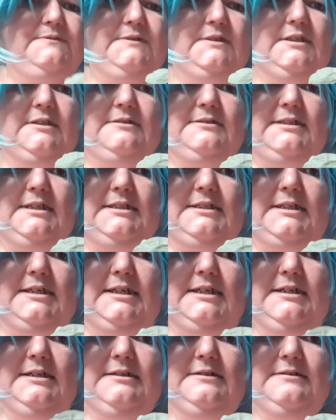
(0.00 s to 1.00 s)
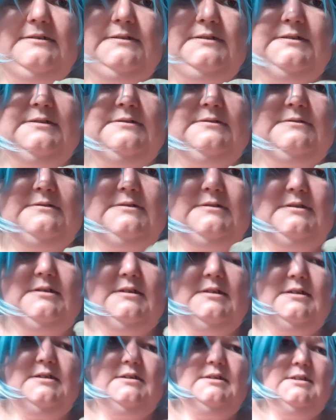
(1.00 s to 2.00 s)
Wygląda tak.
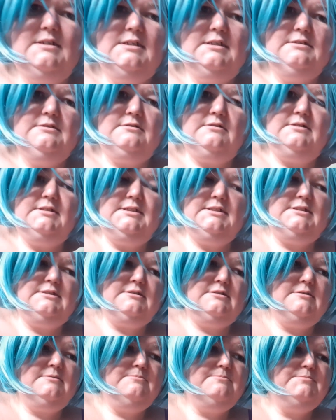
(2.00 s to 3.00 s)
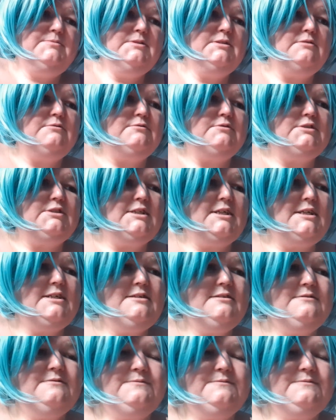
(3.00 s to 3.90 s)
To jest pnącze